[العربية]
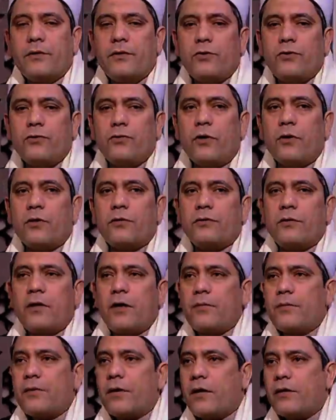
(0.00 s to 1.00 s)

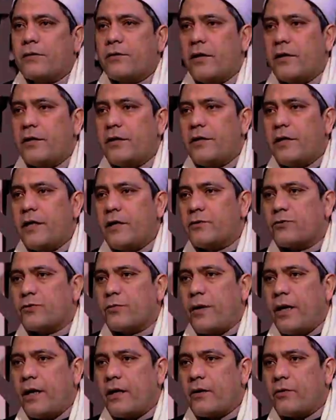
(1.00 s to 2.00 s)
يرضى بقضاء الله
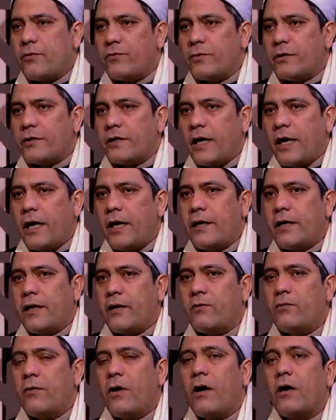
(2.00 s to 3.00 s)
سبحانه وتعالى
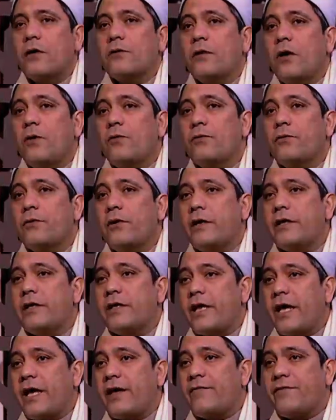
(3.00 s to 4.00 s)
وقضاء الله
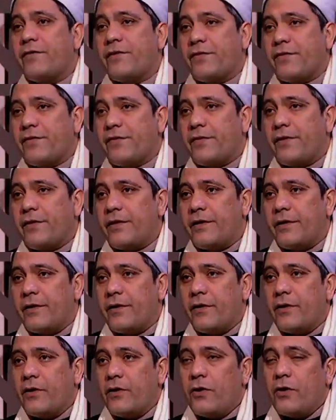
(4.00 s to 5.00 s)
نافذ
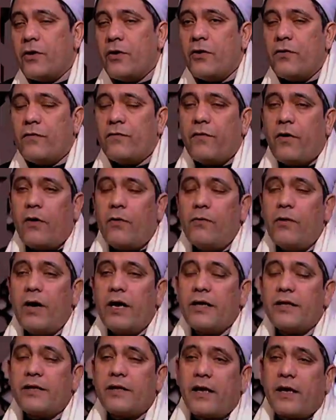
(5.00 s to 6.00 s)
فهو
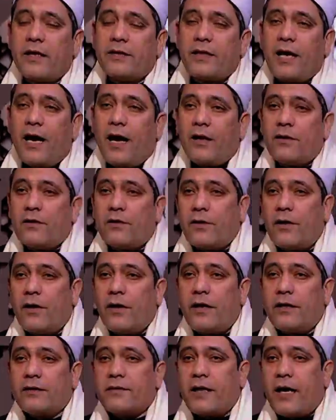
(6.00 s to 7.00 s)
إذا دعا
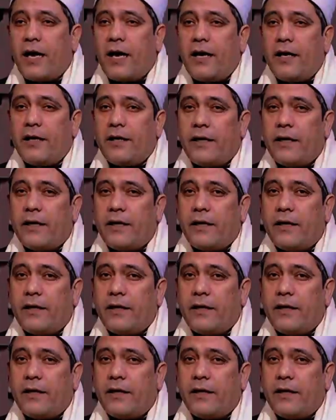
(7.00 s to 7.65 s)
الله تعالى